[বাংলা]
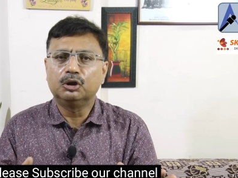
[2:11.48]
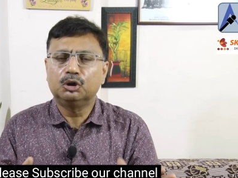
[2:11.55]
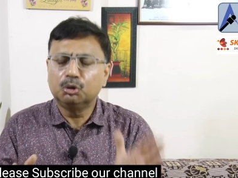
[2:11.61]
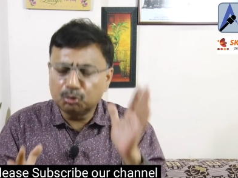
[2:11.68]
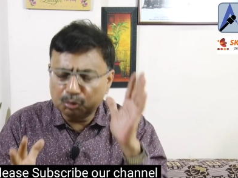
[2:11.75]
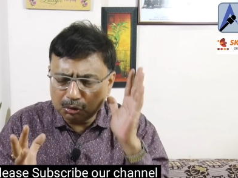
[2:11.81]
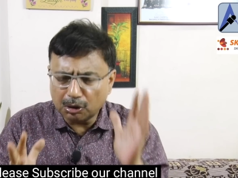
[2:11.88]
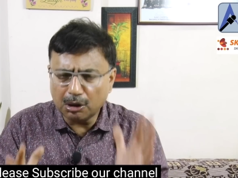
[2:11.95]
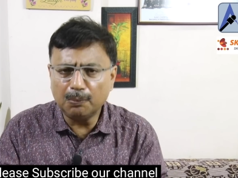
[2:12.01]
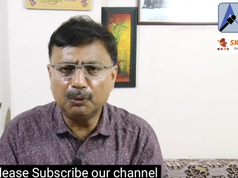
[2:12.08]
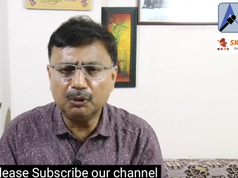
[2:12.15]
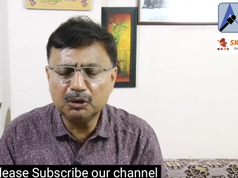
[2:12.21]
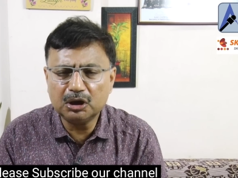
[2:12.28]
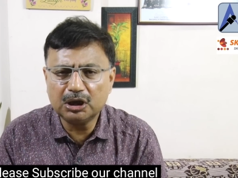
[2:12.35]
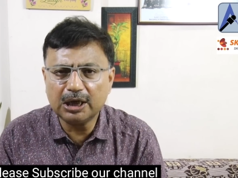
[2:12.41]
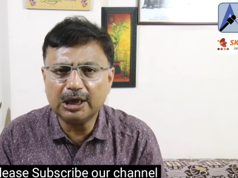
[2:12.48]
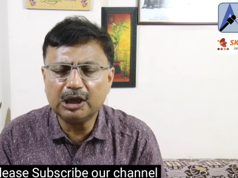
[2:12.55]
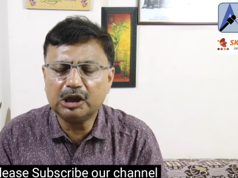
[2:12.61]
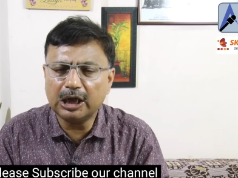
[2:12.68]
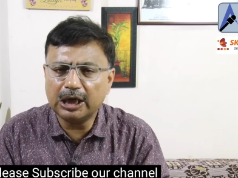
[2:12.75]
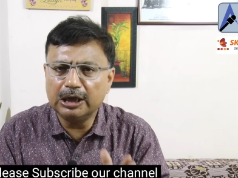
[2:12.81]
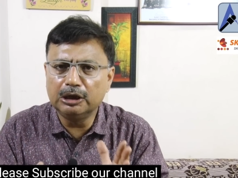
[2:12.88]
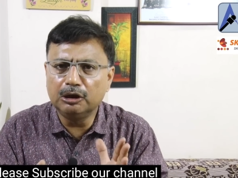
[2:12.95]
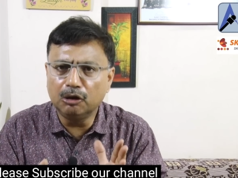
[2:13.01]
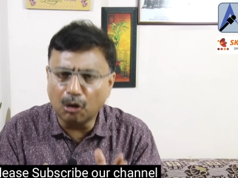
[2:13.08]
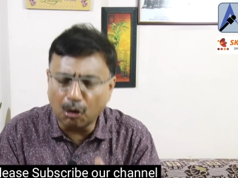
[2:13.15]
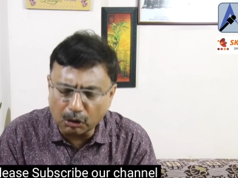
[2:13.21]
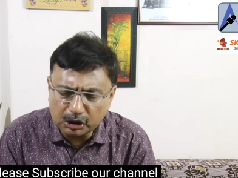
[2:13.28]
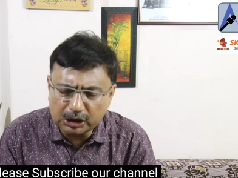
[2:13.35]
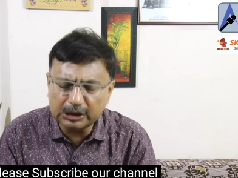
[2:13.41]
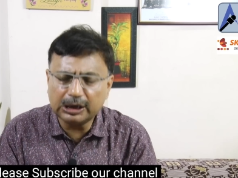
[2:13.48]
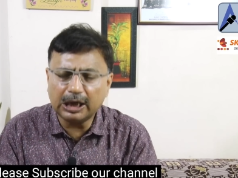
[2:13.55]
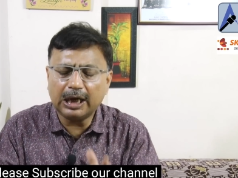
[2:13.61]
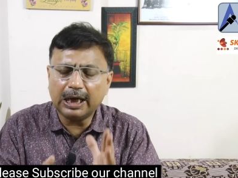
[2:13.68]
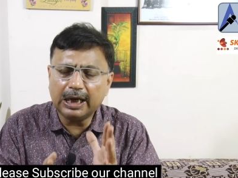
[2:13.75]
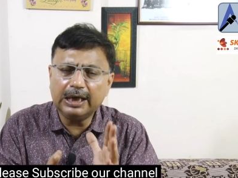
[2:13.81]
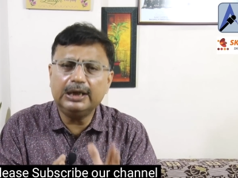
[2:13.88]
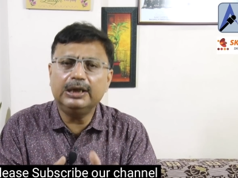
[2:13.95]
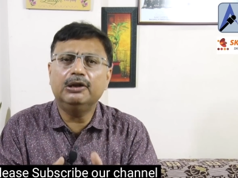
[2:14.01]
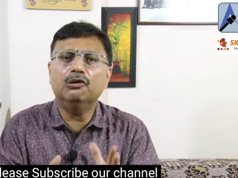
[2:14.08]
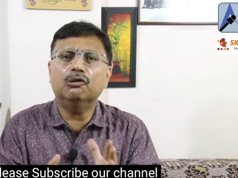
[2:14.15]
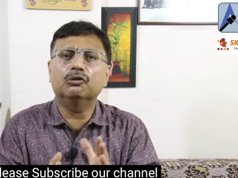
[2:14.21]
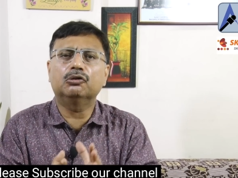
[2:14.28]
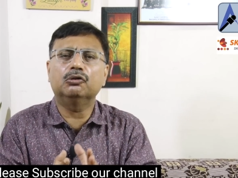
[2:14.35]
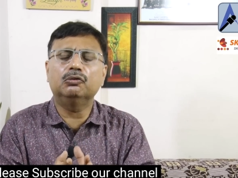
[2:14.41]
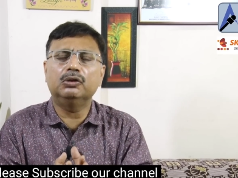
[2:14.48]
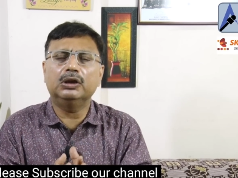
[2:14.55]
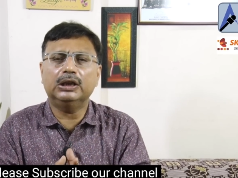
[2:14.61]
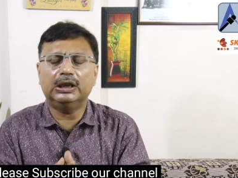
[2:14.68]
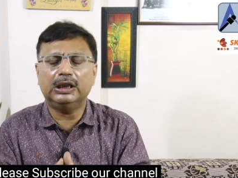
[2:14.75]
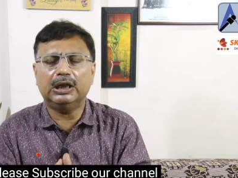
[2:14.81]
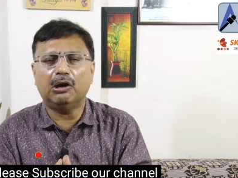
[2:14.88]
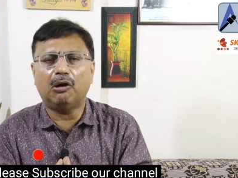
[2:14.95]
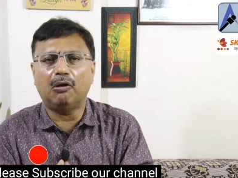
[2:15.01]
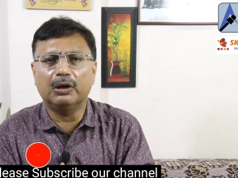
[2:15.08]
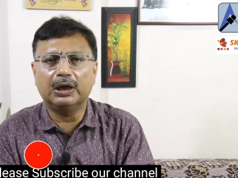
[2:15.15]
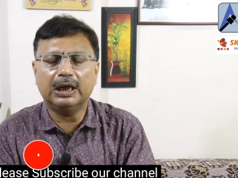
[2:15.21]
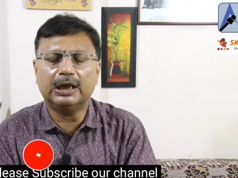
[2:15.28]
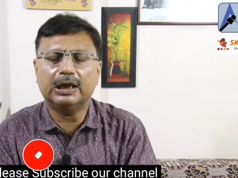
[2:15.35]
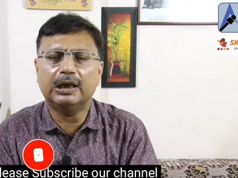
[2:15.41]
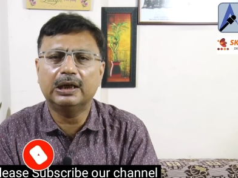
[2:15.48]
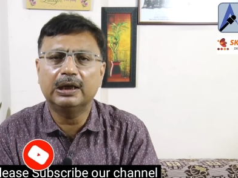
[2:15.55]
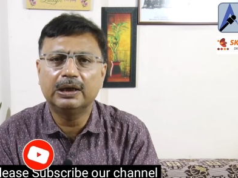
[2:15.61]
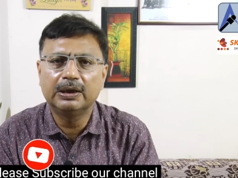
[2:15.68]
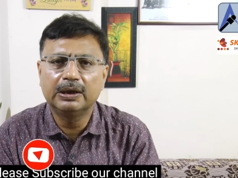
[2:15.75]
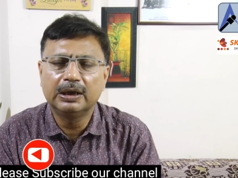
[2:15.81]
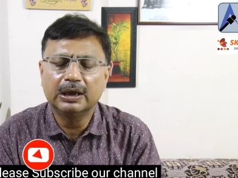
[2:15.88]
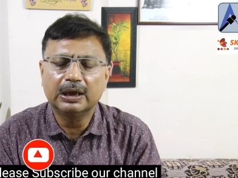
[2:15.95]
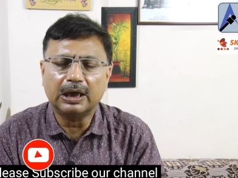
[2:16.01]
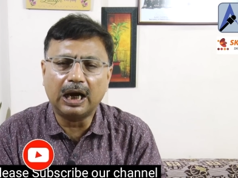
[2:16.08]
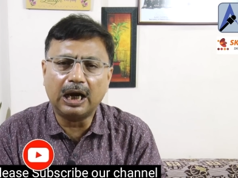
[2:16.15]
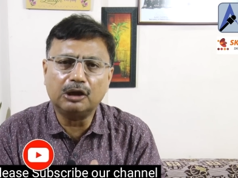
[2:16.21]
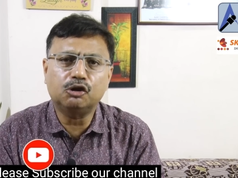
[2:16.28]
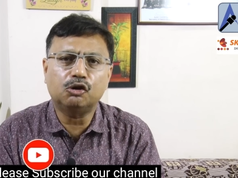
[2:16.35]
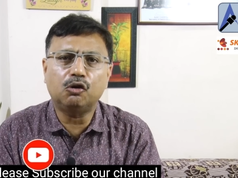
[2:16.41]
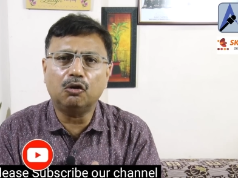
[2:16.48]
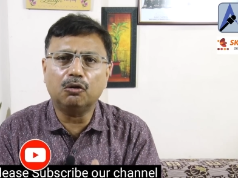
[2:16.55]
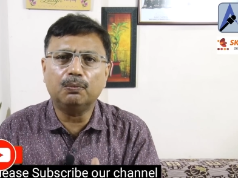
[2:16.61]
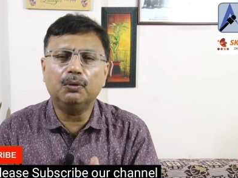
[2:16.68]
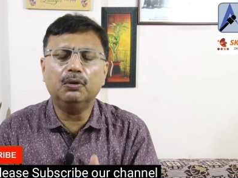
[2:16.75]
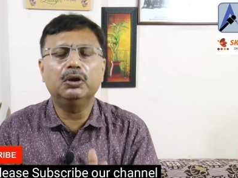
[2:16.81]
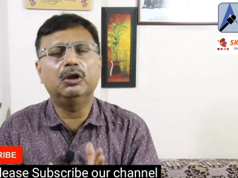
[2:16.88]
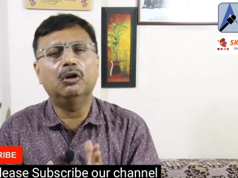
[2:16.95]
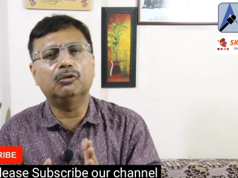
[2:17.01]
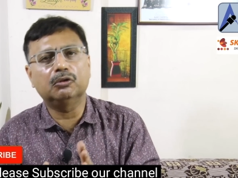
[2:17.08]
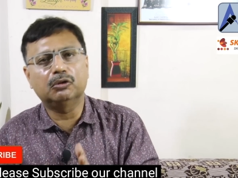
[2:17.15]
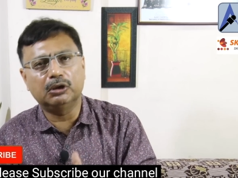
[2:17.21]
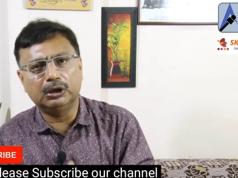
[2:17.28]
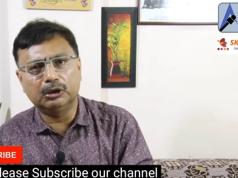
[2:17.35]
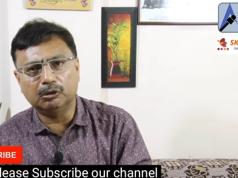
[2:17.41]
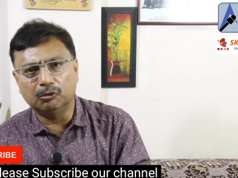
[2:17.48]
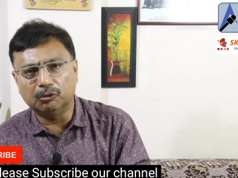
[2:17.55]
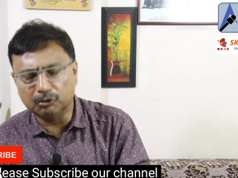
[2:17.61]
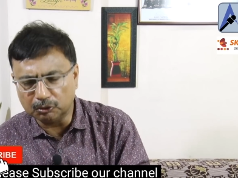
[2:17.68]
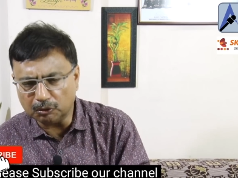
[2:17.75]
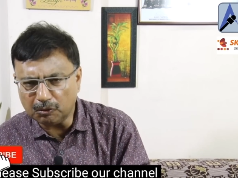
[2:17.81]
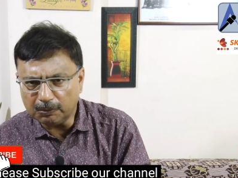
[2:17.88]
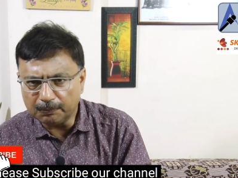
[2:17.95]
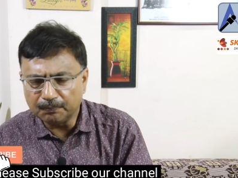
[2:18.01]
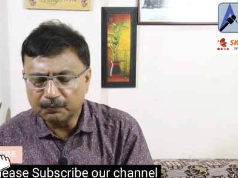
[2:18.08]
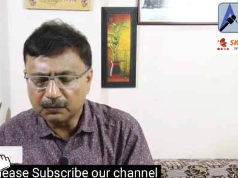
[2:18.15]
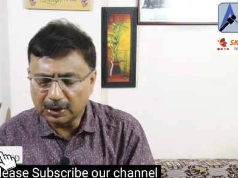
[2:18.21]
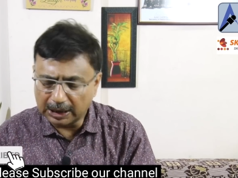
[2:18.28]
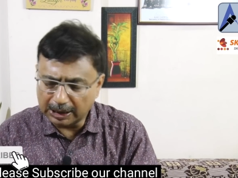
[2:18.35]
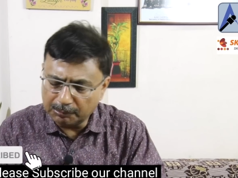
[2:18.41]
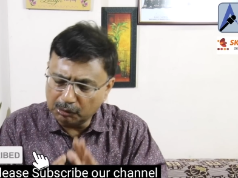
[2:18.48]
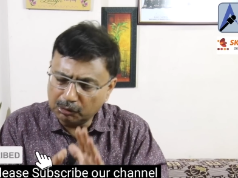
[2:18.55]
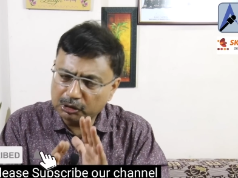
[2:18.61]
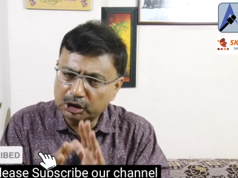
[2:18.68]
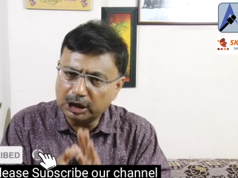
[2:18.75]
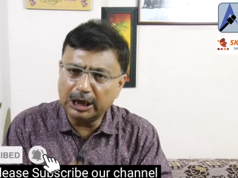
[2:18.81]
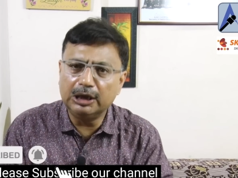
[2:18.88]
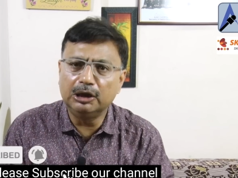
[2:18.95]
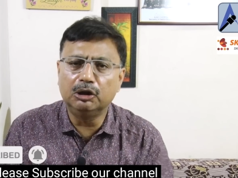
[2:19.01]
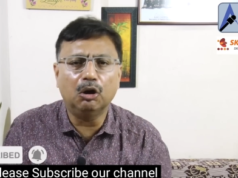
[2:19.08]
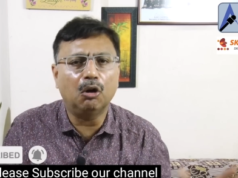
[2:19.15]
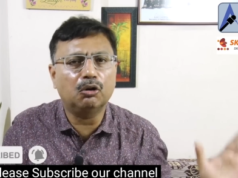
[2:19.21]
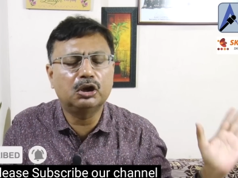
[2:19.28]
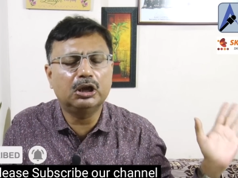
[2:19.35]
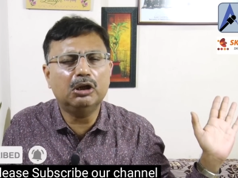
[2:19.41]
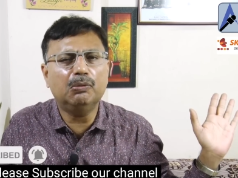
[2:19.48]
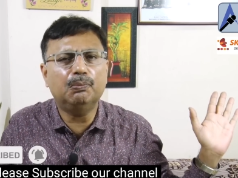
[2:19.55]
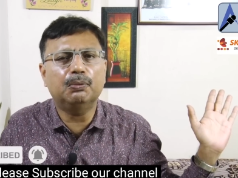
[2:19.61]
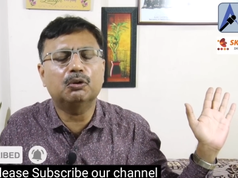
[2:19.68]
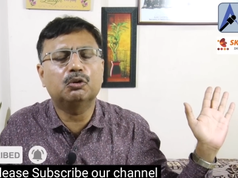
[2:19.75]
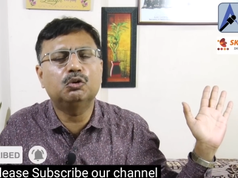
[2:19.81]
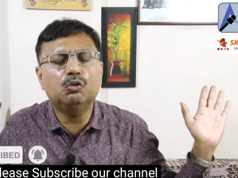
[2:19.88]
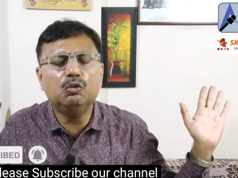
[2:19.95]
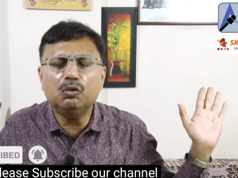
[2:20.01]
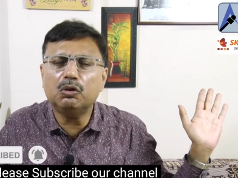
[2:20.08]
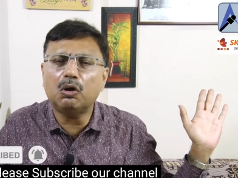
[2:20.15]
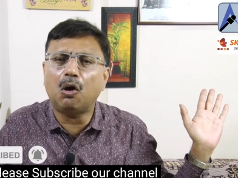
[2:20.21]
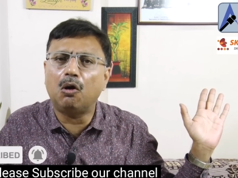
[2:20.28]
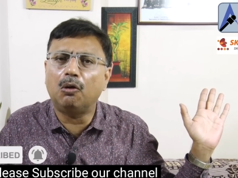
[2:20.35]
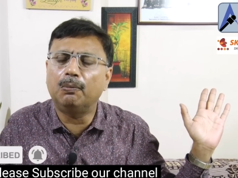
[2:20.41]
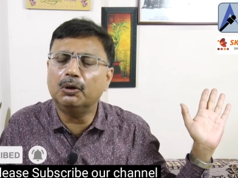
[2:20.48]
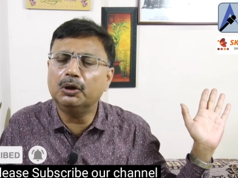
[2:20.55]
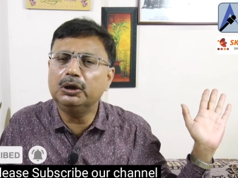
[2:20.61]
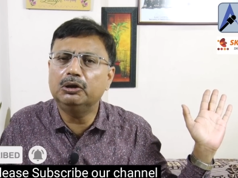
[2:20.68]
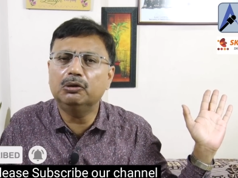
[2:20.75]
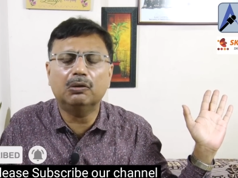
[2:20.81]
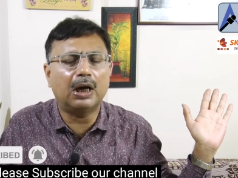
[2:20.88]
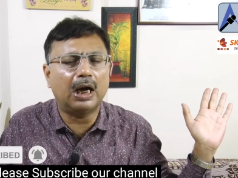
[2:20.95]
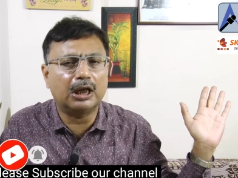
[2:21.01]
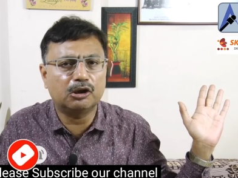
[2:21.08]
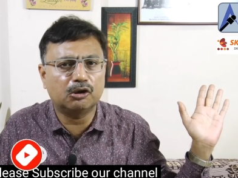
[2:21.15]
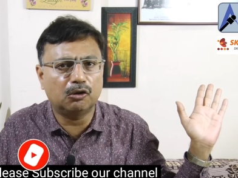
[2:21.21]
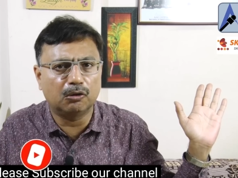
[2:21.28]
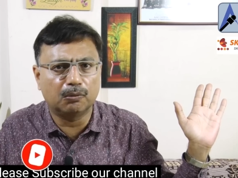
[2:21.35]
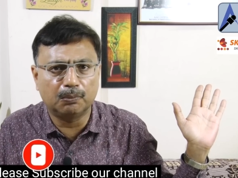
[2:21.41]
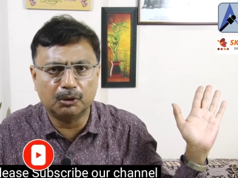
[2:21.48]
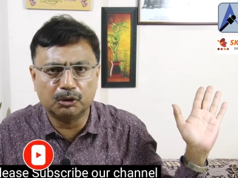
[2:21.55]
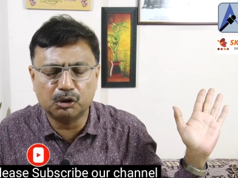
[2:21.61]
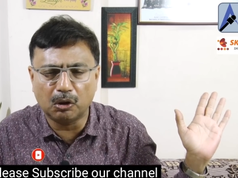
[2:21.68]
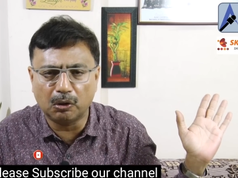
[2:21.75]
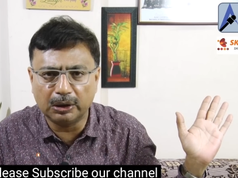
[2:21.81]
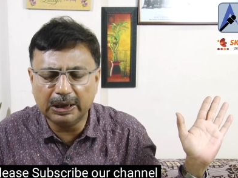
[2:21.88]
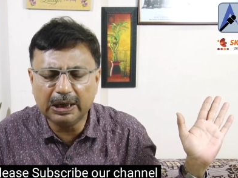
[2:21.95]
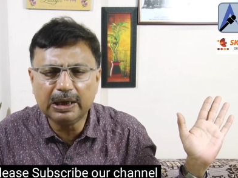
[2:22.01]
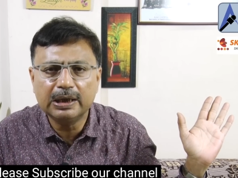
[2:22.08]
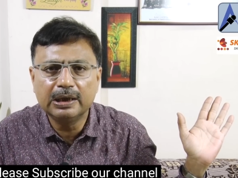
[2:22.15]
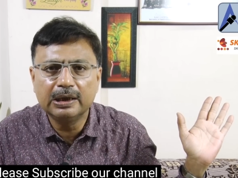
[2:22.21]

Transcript: সূত্র বলছে সেই লজ থেকেই নিয়োগ দুর্নীতির অনেক কাজকর্ম নিয়ন্ত্রিত হতো এবং সেই লজেও প্রচুর অবৈধ কাজকর্ম চলে